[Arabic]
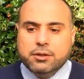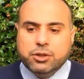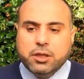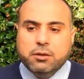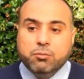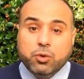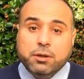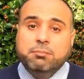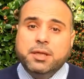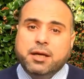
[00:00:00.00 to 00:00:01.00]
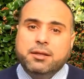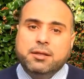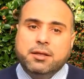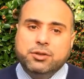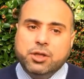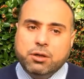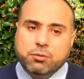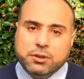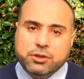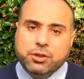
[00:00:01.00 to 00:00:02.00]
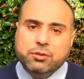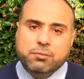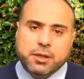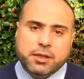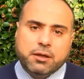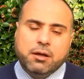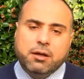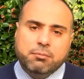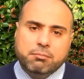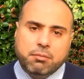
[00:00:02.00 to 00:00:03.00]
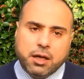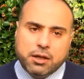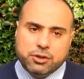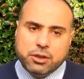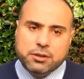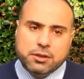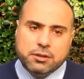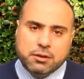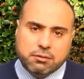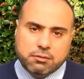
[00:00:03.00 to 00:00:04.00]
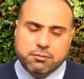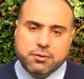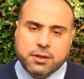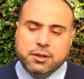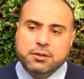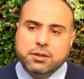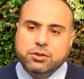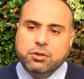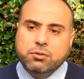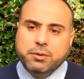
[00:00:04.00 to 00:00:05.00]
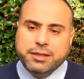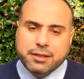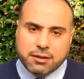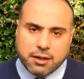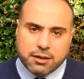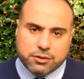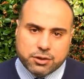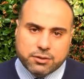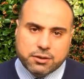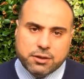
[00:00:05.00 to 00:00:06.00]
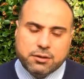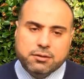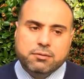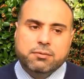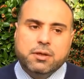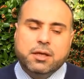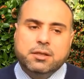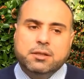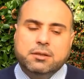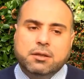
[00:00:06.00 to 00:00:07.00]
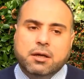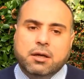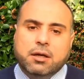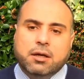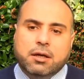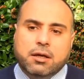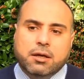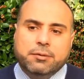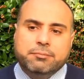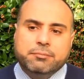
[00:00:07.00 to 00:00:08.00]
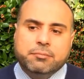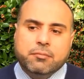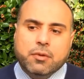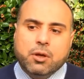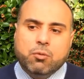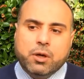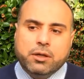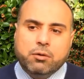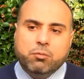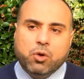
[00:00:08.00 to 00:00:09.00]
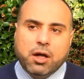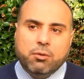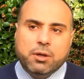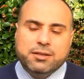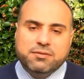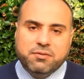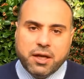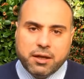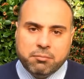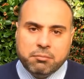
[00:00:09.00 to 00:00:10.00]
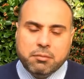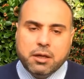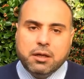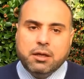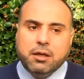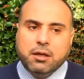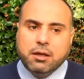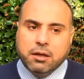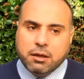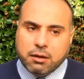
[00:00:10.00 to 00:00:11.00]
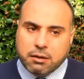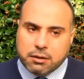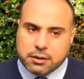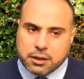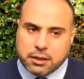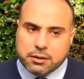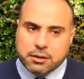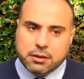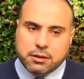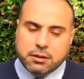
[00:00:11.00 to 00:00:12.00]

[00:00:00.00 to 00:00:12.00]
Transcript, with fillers: الشيء المهم بهذه الاشياء هو تجنب العقاب الشديد للطفل تجنب الايذاء الجسدي للطفل اكيد وانه محاوله فهم آه، يعني